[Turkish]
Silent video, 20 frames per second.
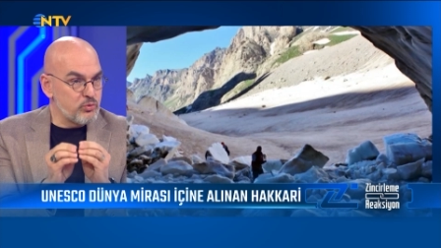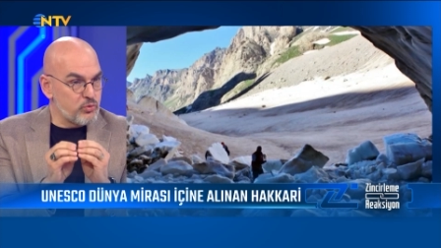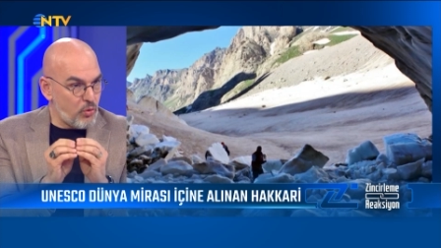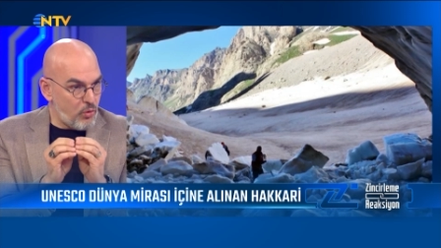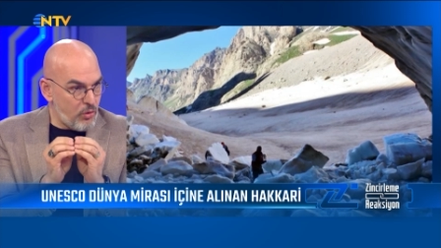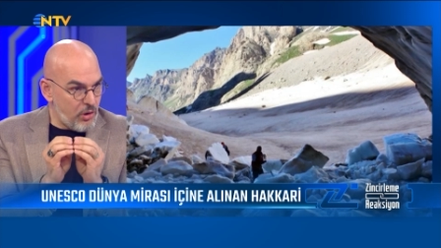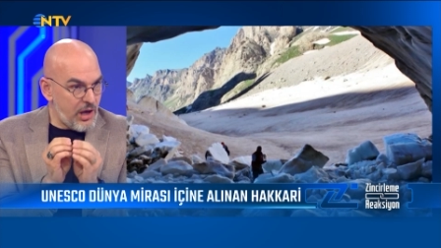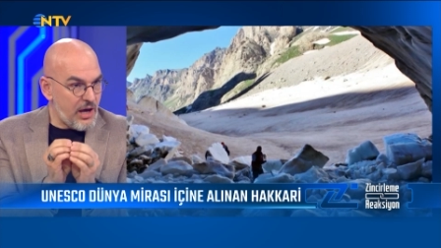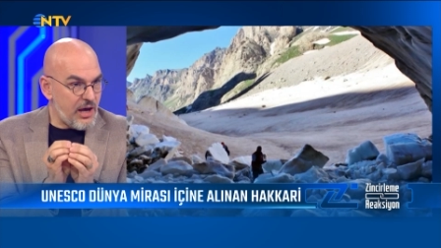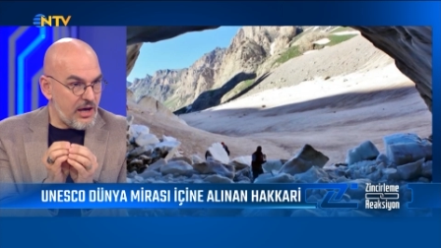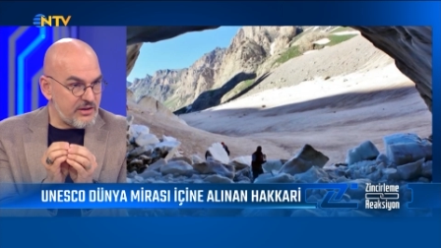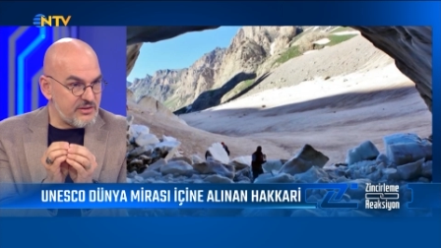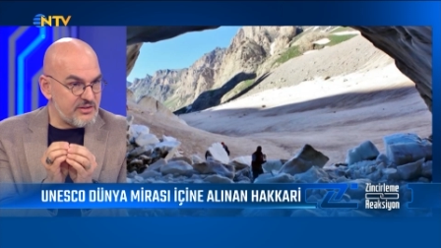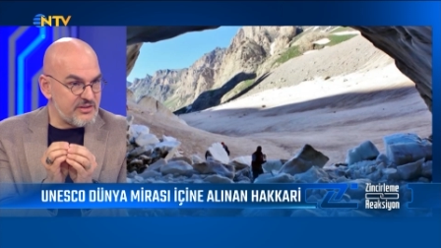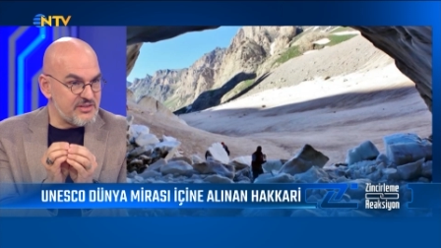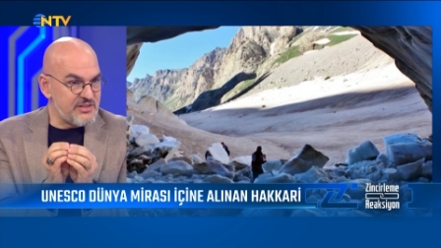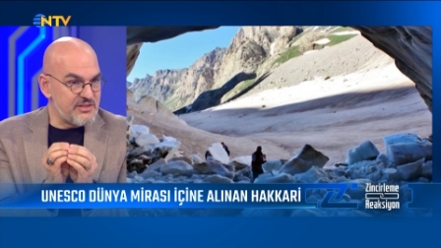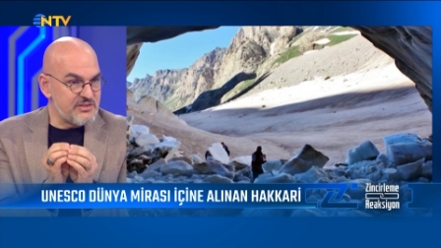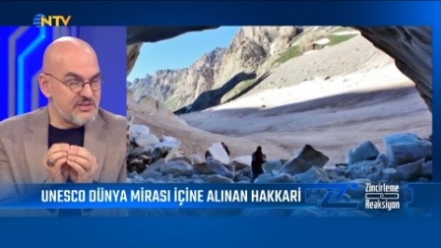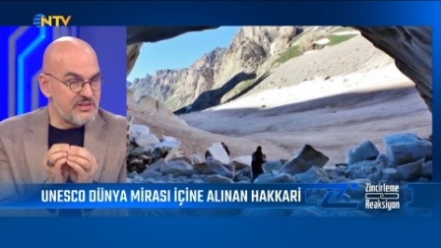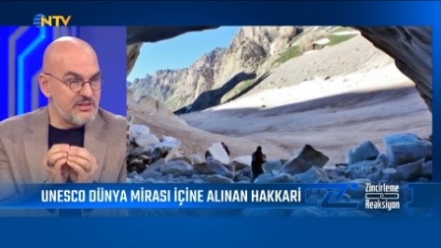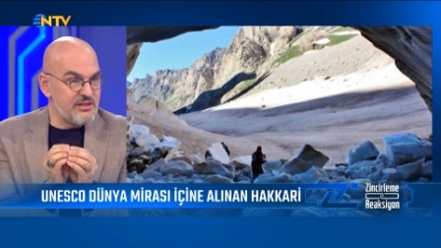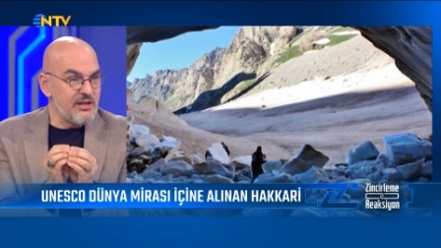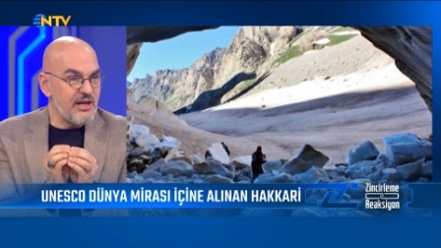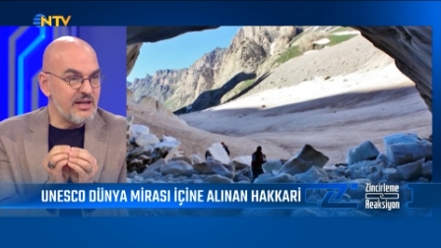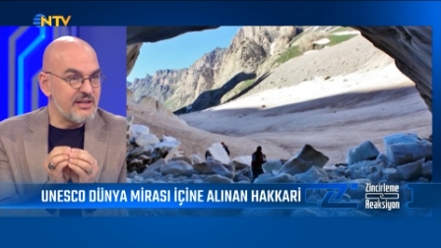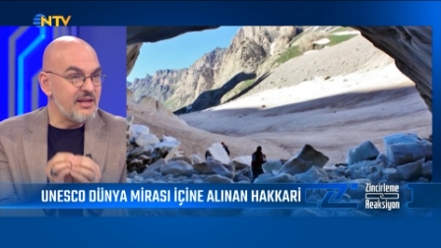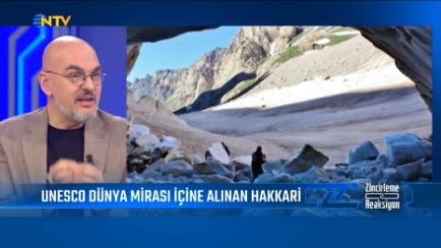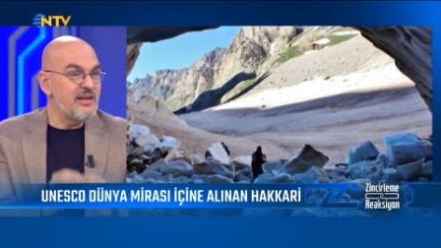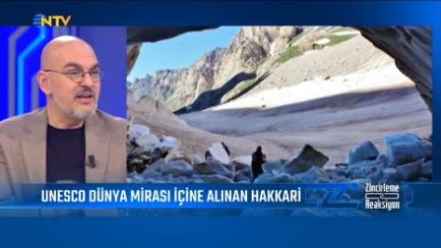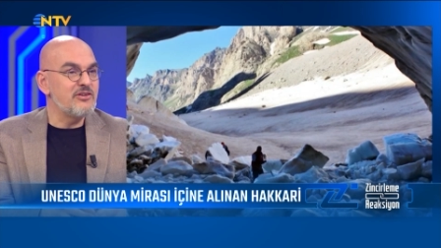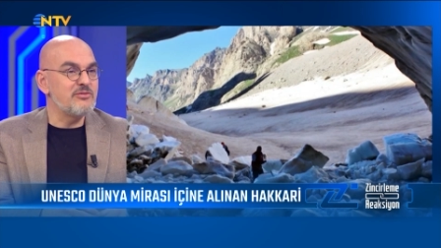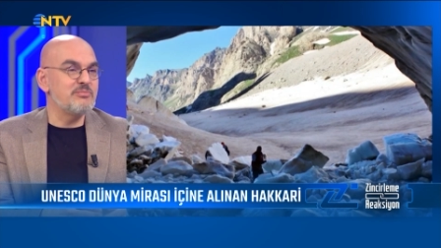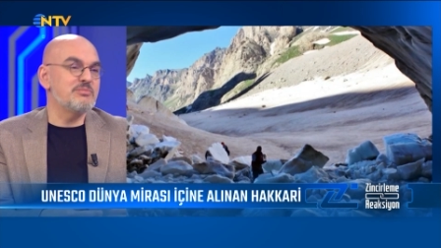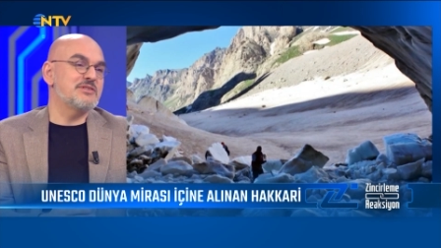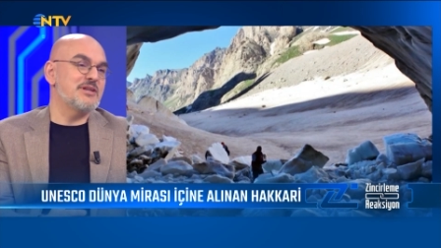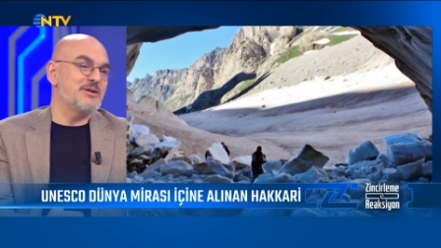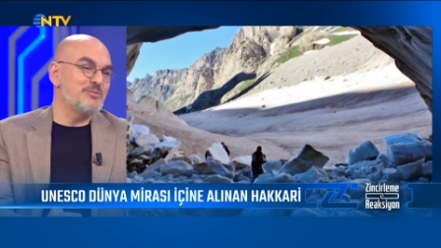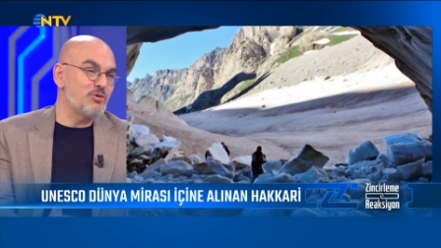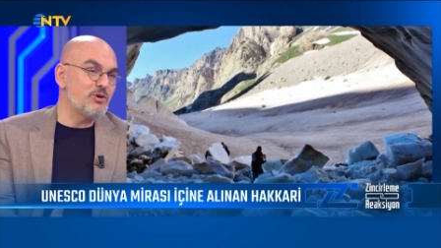Bu güzel, doğa hadisesini evet. hani
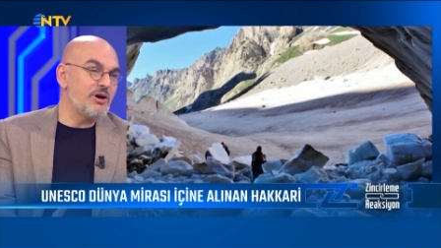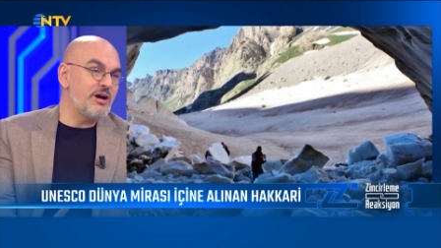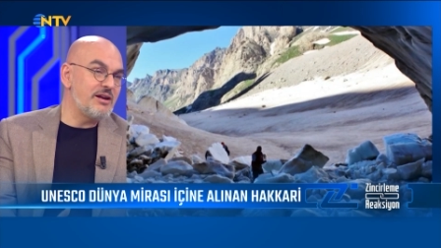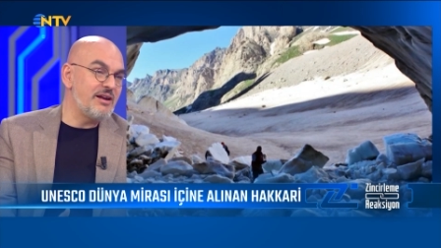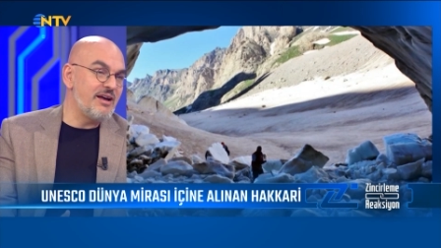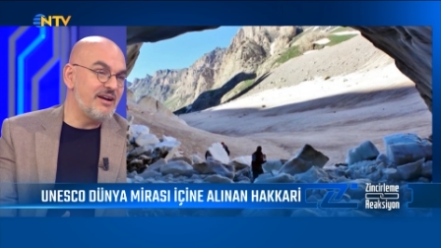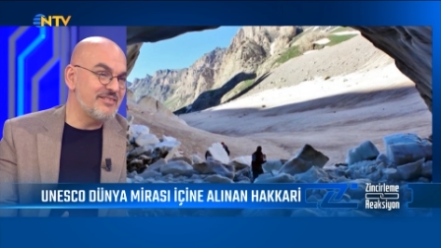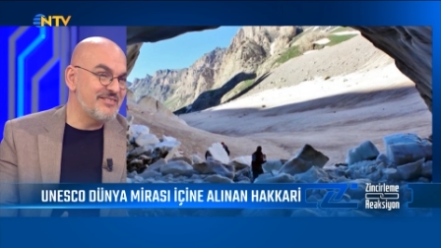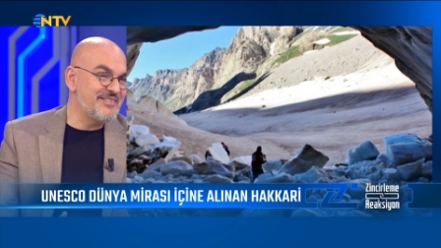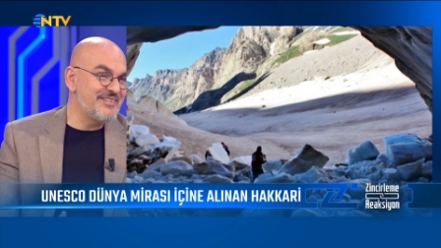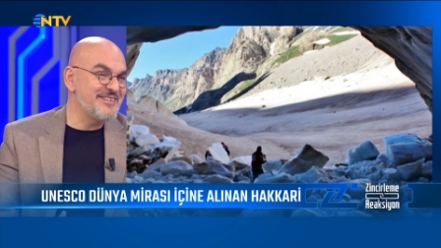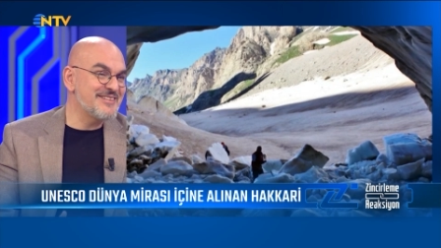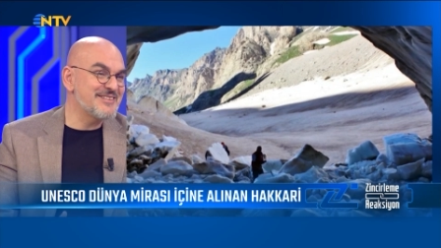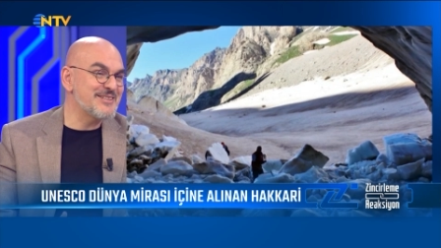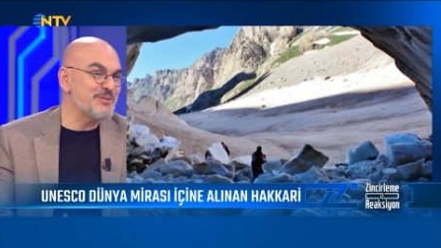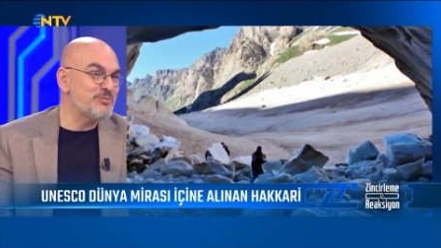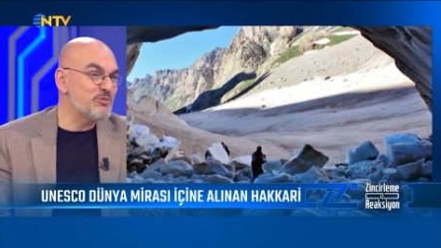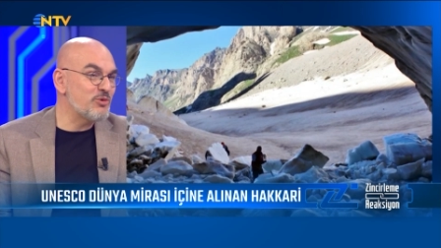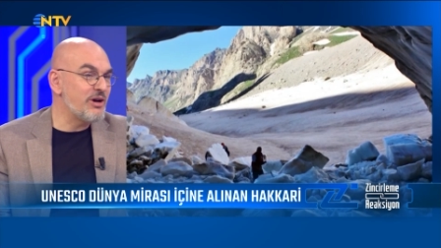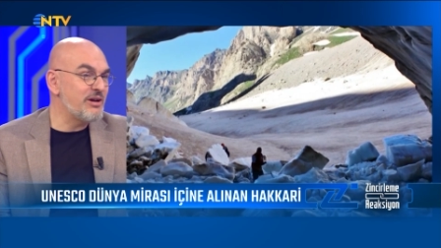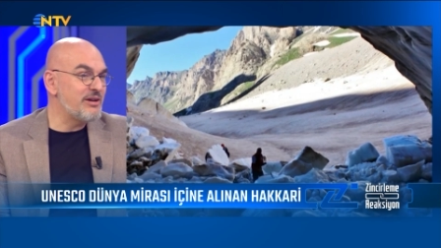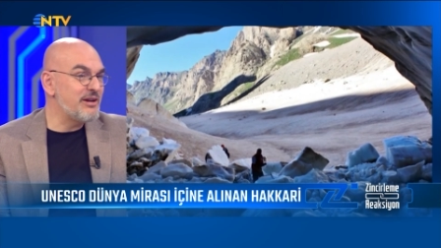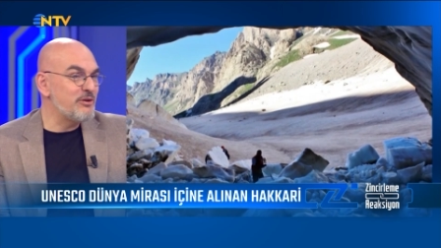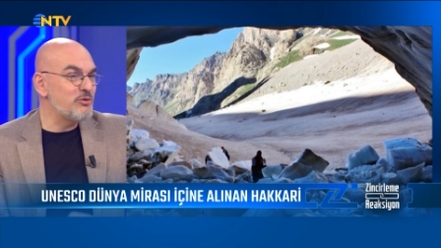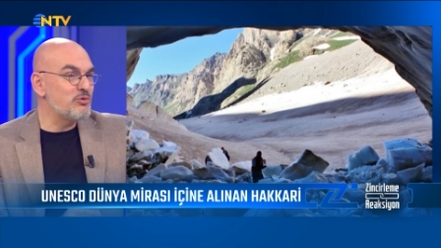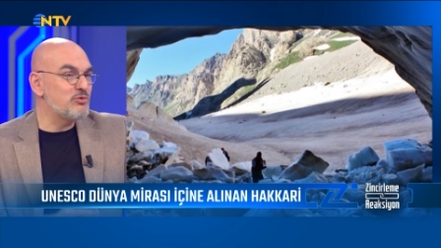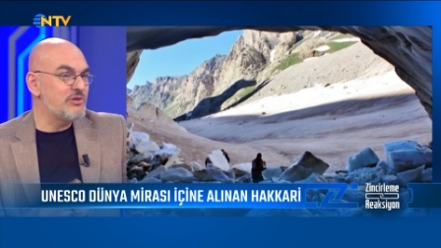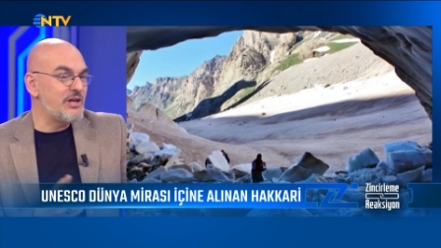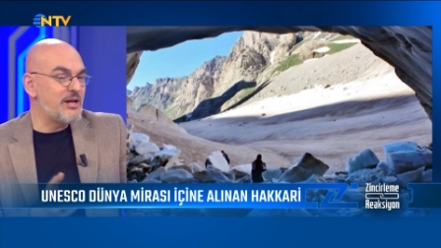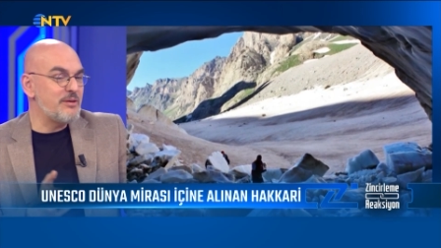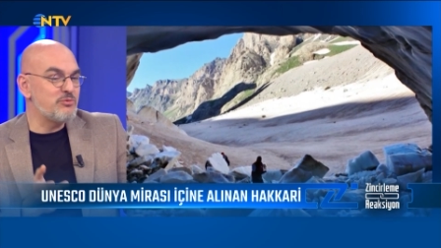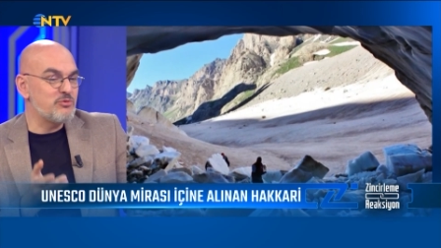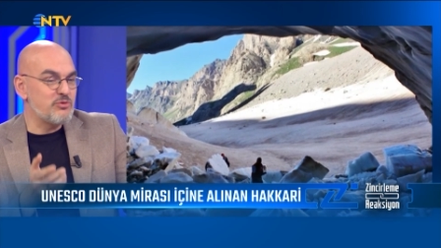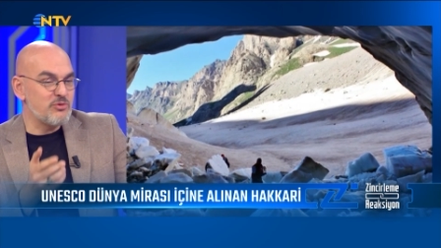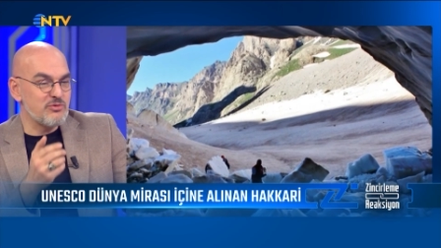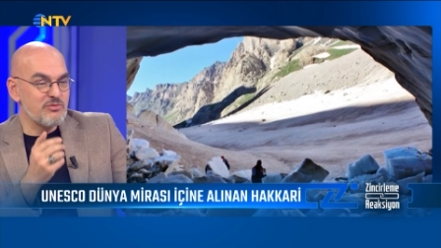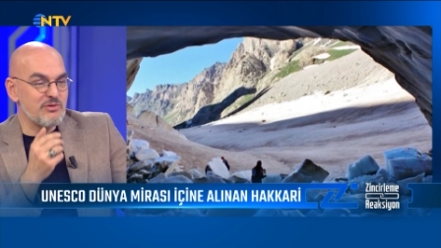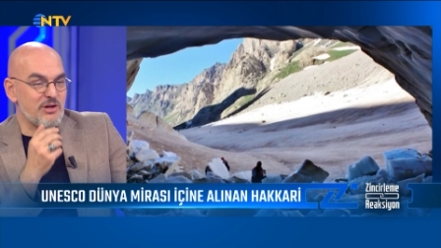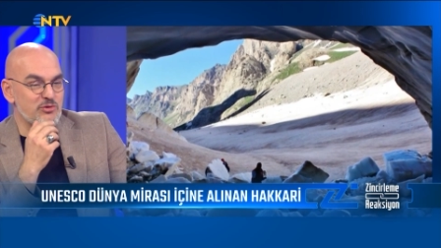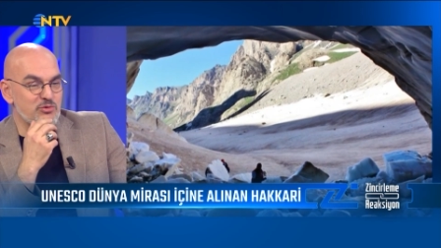şimdi samuraylar dedik. Samurayların güzel bir
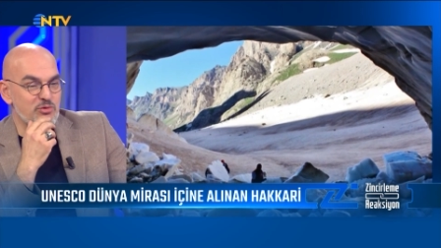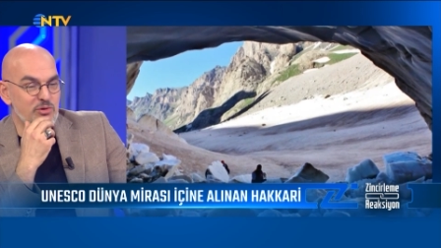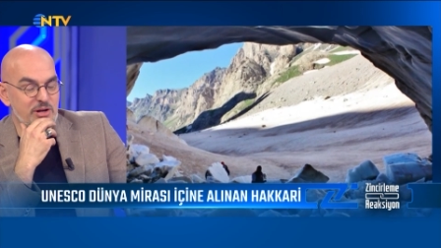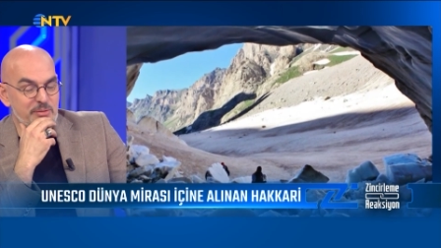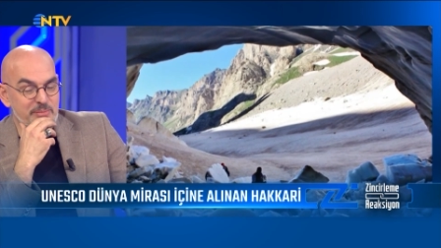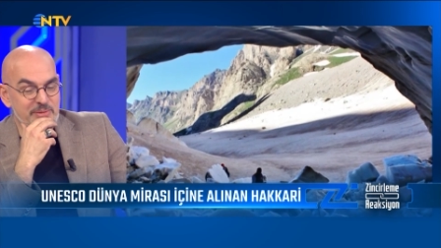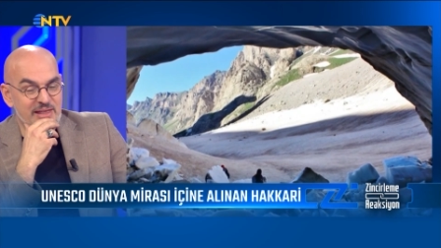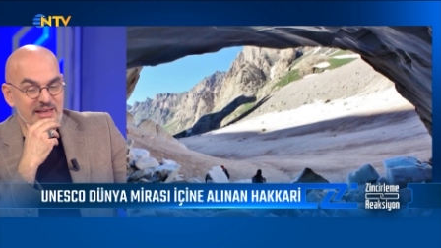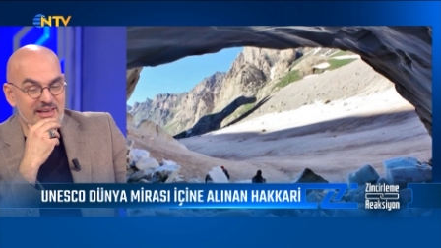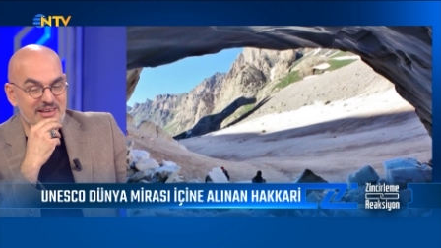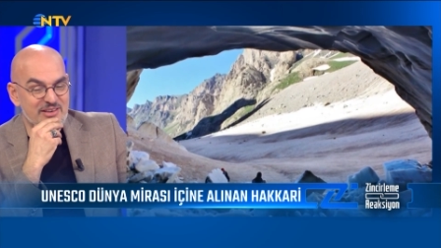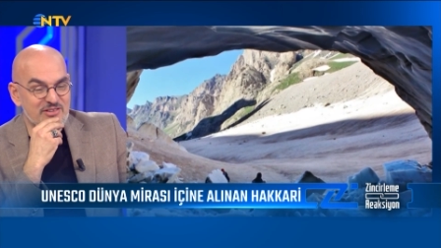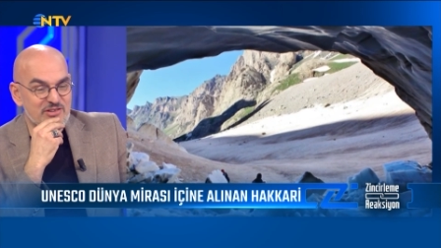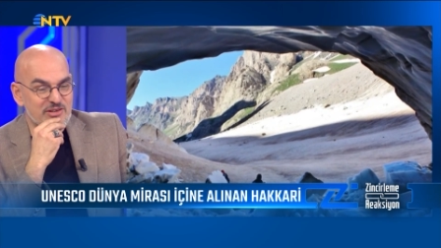sözü var söylemeden